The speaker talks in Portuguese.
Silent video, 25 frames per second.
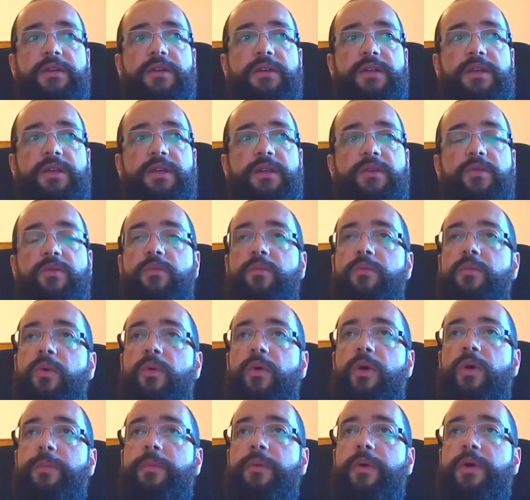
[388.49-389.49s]
que um
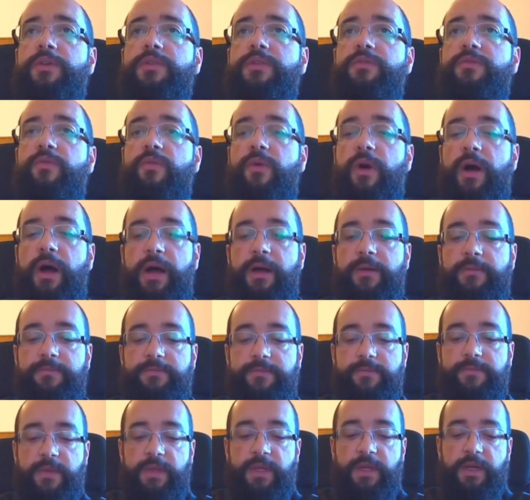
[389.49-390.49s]
boi pode voar?
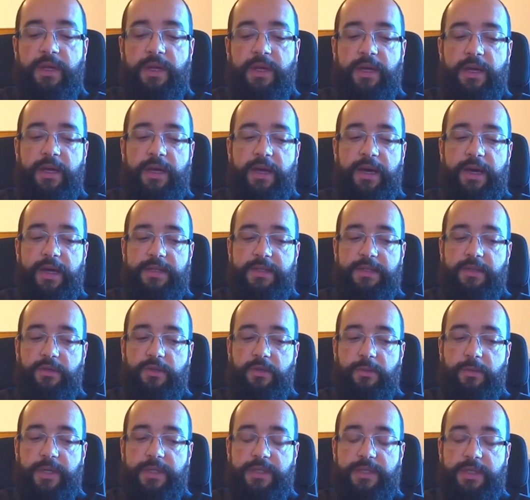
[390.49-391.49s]
Aí São
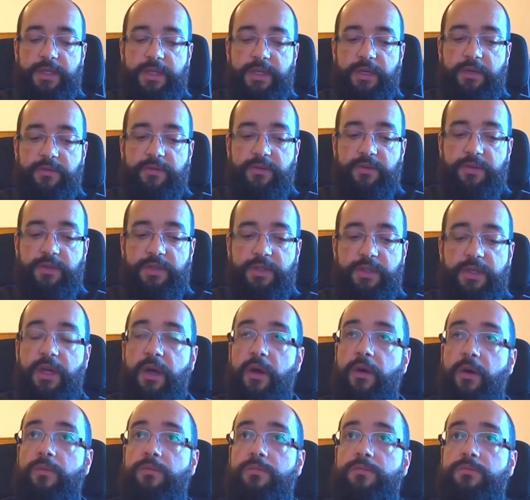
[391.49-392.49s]
Tomás de Aquino falou assim:
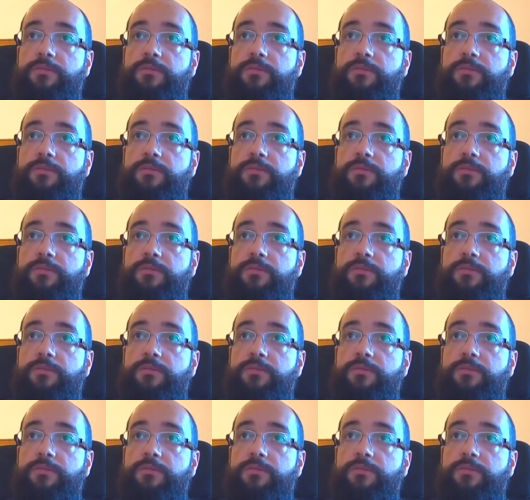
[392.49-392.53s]
Não,